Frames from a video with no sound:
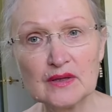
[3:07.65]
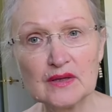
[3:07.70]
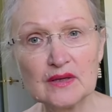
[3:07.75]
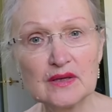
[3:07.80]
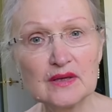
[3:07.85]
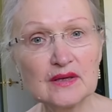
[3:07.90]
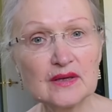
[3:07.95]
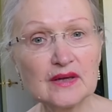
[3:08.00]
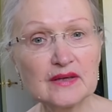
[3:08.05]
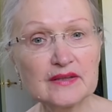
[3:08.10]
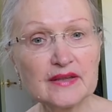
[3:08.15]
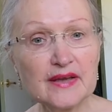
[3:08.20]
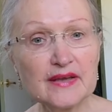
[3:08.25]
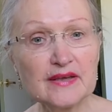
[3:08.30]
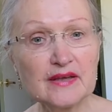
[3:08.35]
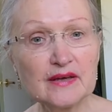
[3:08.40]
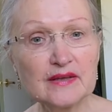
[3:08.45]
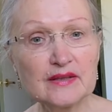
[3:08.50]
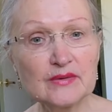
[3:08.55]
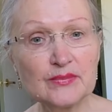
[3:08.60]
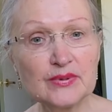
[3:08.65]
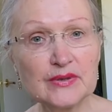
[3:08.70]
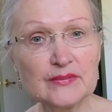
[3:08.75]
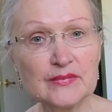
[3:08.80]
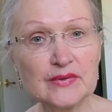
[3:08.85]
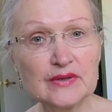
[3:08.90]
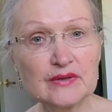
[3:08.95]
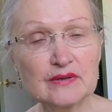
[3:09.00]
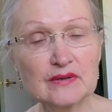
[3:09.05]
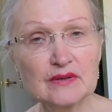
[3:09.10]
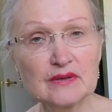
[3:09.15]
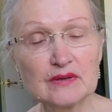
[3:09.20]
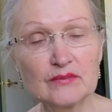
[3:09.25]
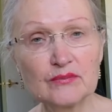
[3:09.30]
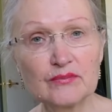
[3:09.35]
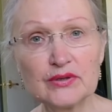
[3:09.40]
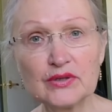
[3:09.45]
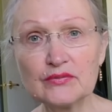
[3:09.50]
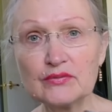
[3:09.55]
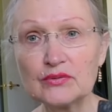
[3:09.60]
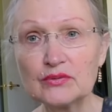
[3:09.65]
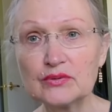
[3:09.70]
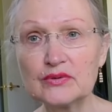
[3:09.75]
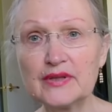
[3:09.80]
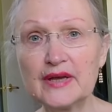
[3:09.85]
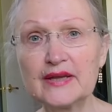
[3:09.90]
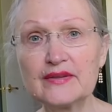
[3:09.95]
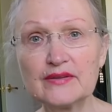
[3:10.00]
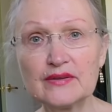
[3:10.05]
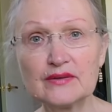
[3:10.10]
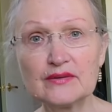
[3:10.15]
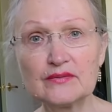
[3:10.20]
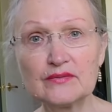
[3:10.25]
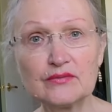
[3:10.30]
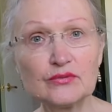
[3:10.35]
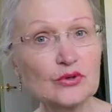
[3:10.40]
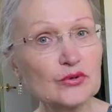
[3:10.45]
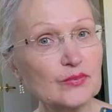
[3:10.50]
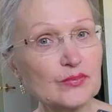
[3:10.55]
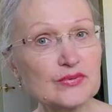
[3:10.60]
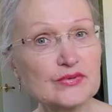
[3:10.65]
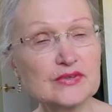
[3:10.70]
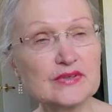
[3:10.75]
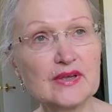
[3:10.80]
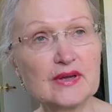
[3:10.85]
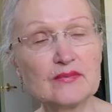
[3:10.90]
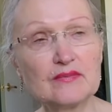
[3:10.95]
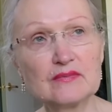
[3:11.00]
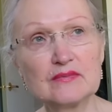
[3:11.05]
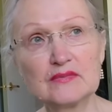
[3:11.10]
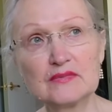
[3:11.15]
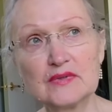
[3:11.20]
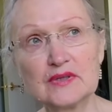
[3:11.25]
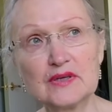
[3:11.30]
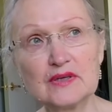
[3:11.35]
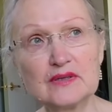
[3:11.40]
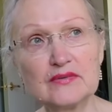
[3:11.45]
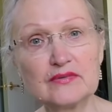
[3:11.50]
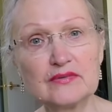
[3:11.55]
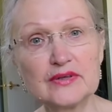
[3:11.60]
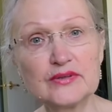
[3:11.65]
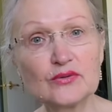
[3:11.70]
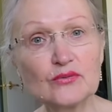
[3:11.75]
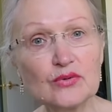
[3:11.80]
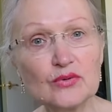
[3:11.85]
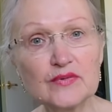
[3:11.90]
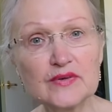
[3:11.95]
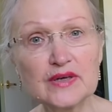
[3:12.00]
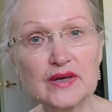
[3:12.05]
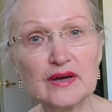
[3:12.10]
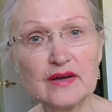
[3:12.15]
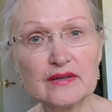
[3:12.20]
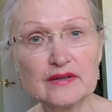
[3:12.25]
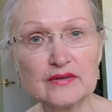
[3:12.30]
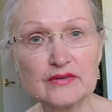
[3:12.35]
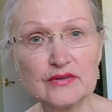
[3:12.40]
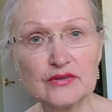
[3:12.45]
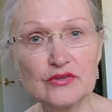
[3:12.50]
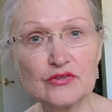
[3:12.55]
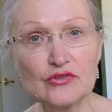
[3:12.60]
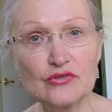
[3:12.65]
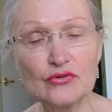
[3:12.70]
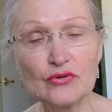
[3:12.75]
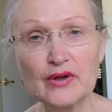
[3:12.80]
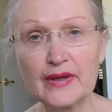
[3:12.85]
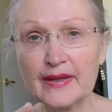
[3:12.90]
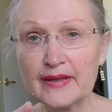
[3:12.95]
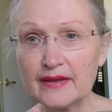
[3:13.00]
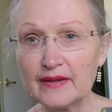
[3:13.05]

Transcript: И когда я, например, плыву куда-то в отпуск там на Ванкувер-Айленд еще,